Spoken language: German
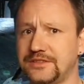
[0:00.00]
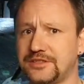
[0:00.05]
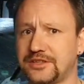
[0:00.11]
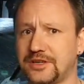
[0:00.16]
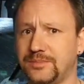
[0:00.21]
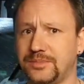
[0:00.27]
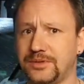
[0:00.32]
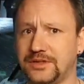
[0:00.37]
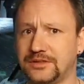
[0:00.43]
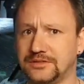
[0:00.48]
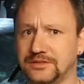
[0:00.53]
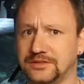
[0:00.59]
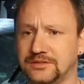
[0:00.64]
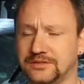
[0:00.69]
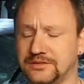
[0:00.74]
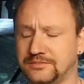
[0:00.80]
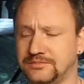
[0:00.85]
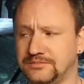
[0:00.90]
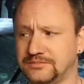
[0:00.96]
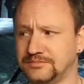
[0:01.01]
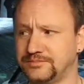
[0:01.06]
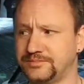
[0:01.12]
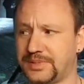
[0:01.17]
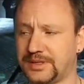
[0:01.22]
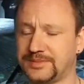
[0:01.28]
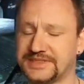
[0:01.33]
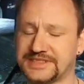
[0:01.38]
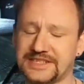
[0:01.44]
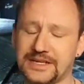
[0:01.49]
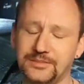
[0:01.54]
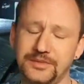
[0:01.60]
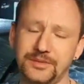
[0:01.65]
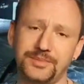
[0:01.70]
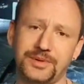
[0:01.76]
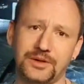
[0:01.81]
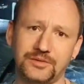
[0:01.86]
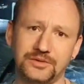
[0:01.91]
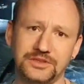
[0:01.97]
Ich habe ähm, beim
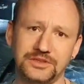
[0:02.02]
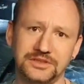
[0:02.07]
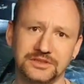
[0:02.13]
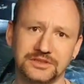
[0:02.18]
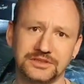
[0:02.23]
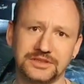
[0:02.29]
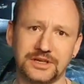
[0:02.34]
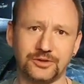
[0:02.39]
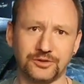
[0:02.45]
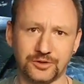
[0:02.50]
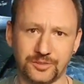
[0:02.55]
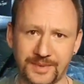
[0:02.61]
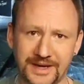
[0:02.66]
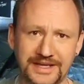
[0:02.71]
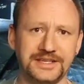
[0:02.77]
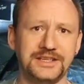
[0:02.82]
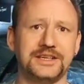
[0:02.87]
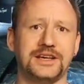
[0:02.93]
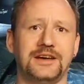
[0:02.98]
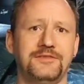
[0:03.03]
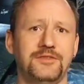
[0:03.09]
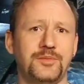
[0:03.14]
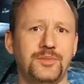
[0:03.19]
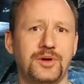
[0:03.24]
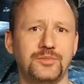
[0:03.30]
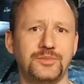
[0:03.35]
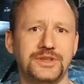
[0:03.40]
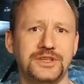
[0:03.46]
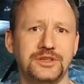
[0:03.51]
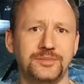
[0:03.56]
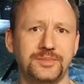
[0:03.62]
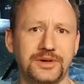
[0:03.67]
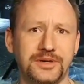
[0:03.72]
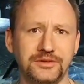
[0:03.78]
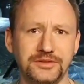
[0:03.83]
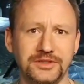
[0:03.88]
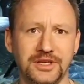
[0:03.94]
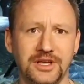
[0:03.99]
Zammerbauer der Automatikkabelbaum
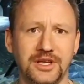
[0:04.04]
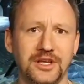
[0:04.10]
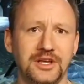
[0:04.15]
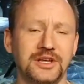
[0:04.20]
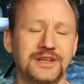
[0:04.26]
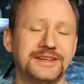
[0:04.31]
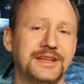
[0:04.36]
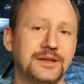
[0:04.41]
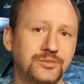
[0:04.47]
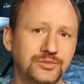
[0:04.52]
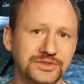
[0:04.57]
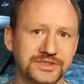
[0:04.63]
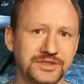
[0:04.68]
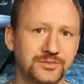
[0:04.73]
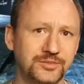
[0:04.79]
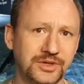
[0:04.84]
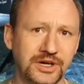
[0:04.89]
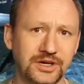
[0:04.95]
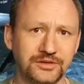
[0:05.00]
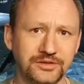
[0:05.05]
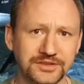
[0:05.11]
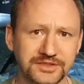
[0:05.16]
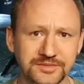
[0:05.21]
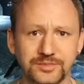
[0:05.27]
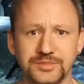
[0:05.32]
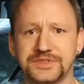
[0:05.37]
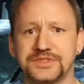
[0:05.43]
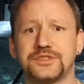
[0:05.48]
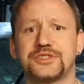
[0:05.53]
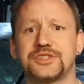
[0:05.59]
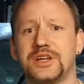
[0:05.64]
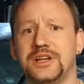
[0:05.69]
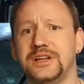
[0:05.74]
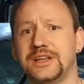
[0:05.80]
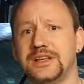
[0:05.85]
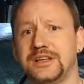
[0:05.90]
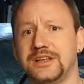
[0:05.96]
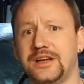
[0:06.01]
ingebaut. Der muss nochmal raus, muss der
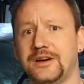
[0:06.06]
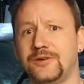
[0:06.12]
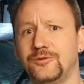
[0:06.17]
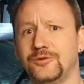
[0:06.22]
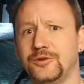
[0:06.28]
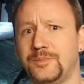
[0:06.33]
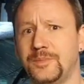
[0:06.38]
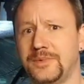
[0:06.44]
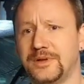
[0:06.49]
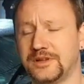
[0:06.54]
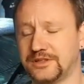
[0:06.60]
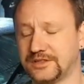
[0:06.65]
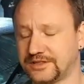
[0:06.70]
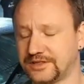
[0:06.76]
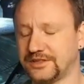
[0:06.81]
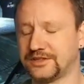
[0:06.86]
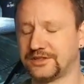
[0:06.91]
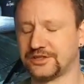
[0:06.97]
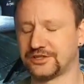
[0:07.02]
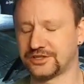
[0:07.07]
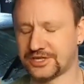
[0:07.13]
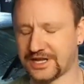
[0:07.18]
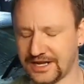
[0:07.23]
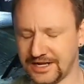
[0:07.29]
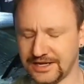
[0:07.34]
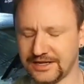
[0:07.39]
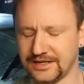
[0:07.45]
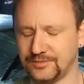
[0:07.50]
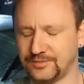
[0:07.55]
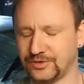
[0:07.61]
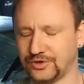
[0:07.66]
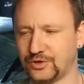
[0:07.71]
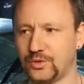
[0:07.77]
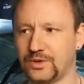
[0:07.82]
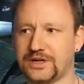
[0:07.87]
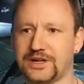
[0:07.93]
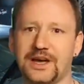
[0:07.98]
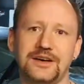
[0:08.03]
Schalter, Auto, äh, der Schalter,
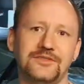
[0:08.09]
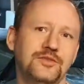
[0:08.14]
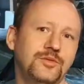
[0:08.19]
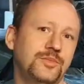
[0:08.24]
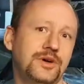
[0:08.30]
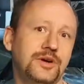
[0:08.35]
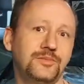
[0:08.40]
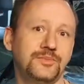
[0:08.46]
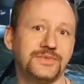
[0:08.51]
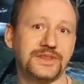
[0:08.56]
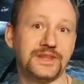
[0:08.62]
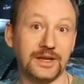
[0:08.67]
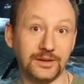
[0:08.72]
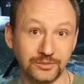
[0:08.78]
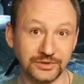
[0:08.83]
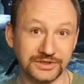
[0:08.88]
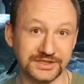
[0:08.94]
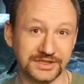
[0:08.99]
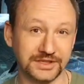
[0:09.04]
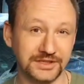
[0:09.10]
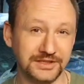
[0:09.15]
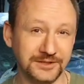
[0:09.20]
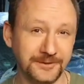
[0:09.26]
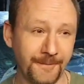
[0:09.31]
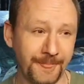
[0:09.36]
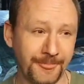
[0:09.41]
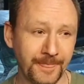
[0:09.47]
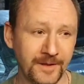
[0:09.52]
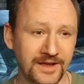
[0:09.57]
Motorkabelbaum, der muss rinnen.